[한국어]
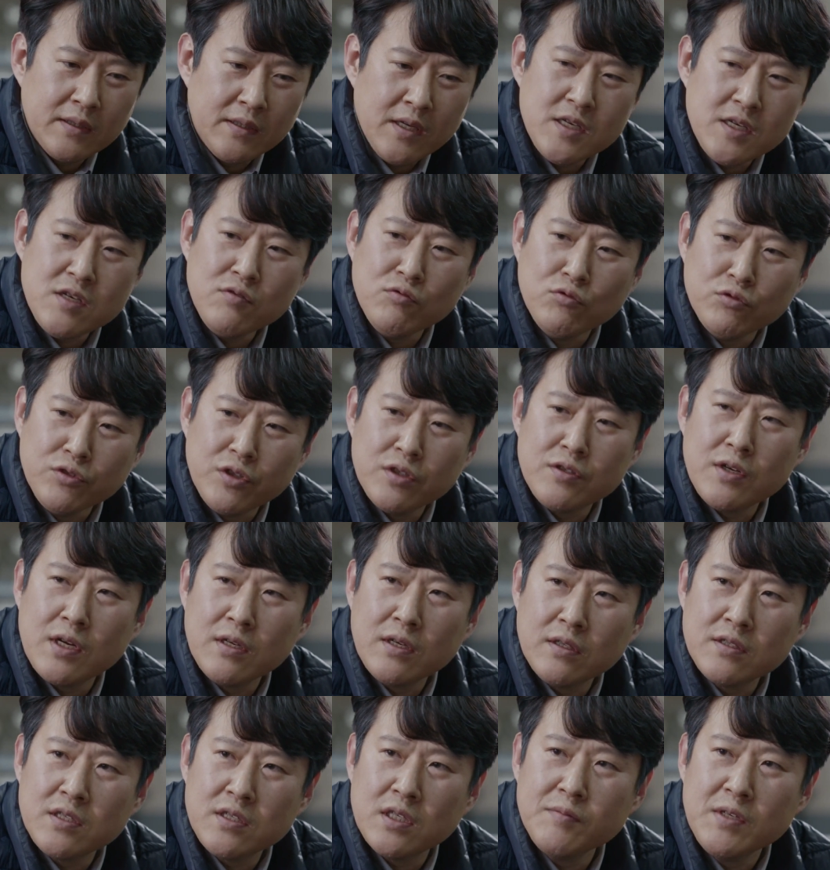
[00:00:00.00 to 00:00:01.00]
이 대신 운전을
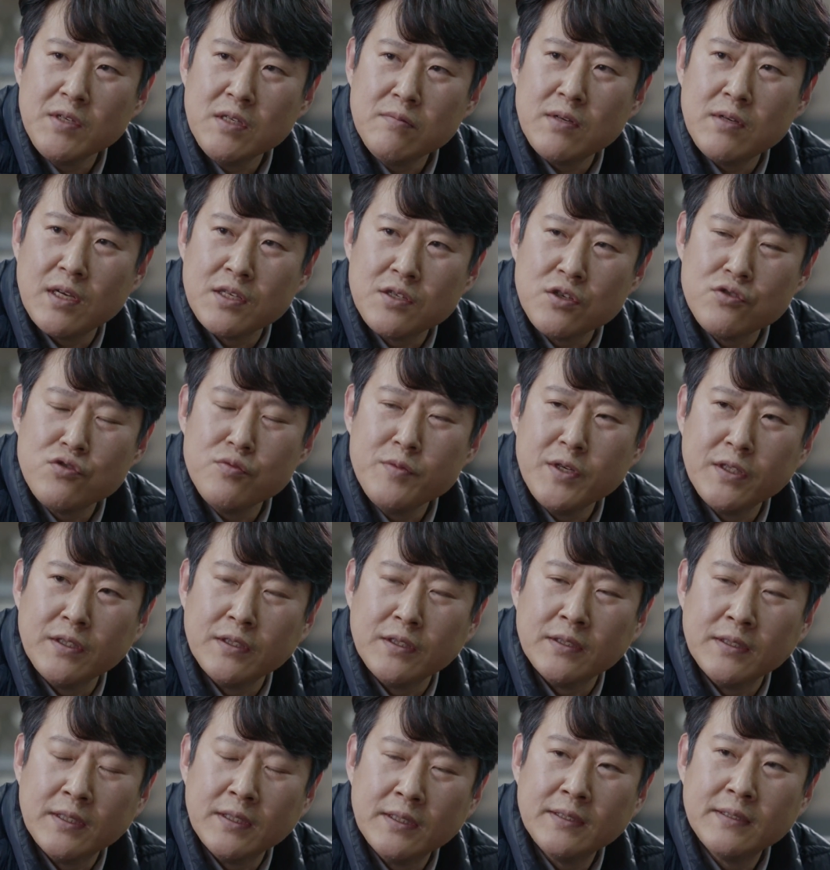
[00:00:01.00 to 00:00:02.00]
한 것처럼 이름을
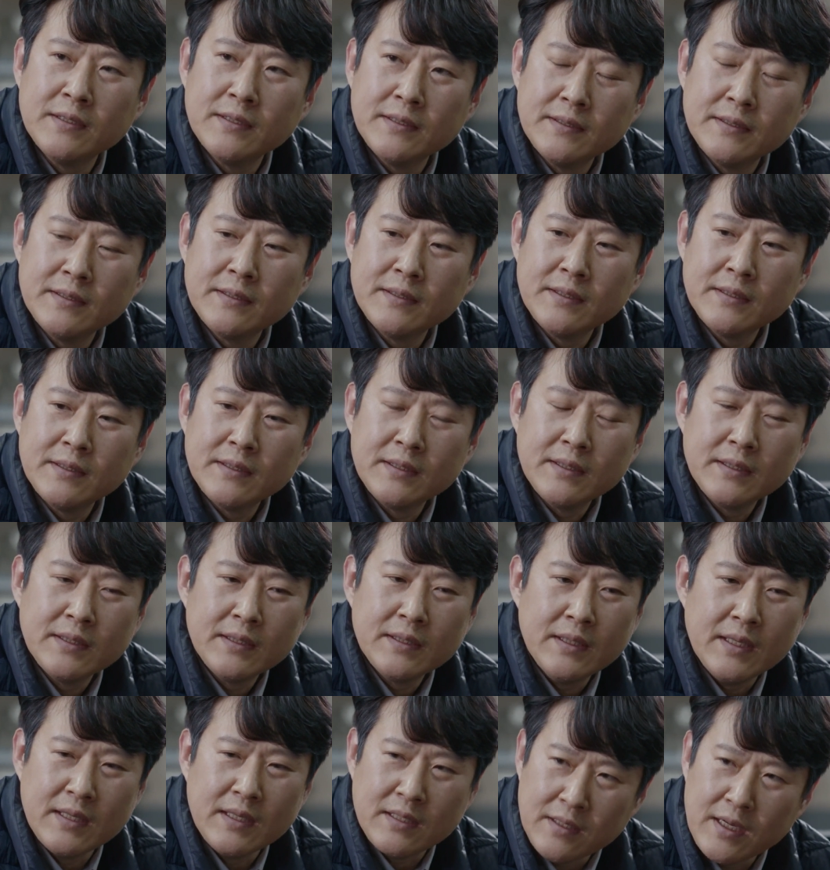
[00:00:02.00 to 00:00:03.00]

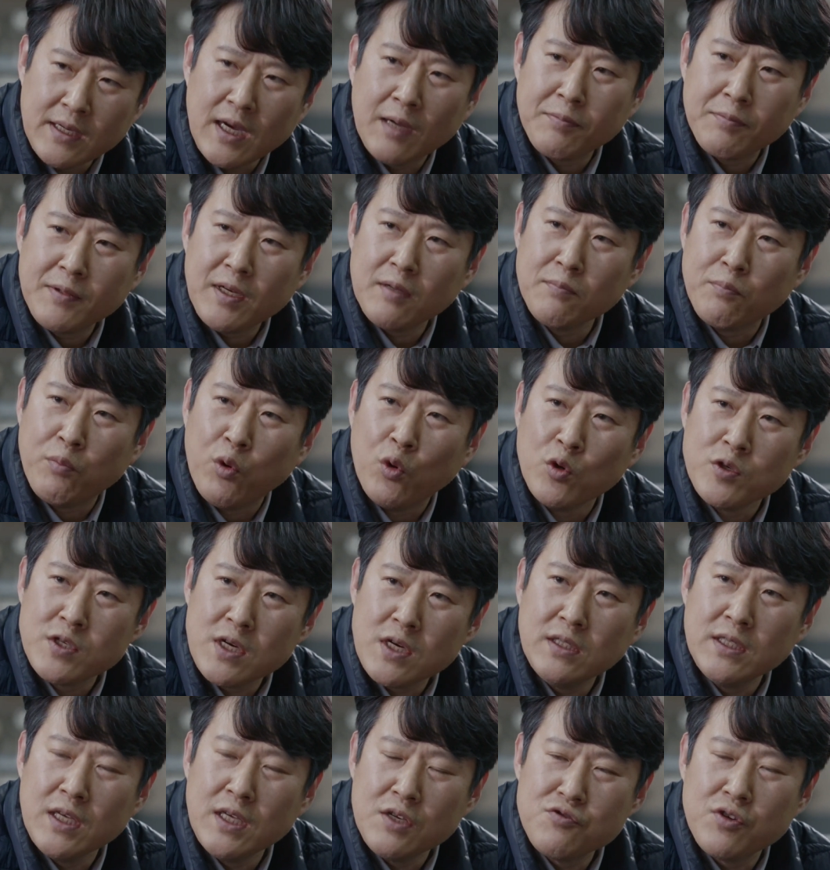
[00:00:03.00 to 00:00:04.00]
맞춰주면은 그에 합당한
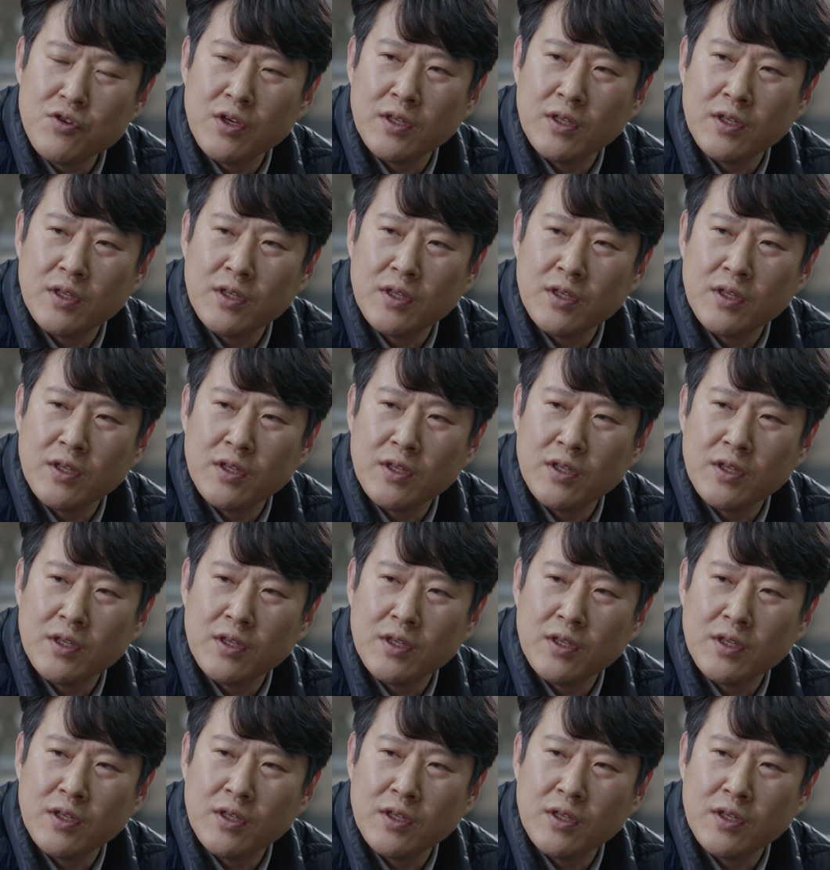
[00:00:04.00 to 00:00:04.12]
보상을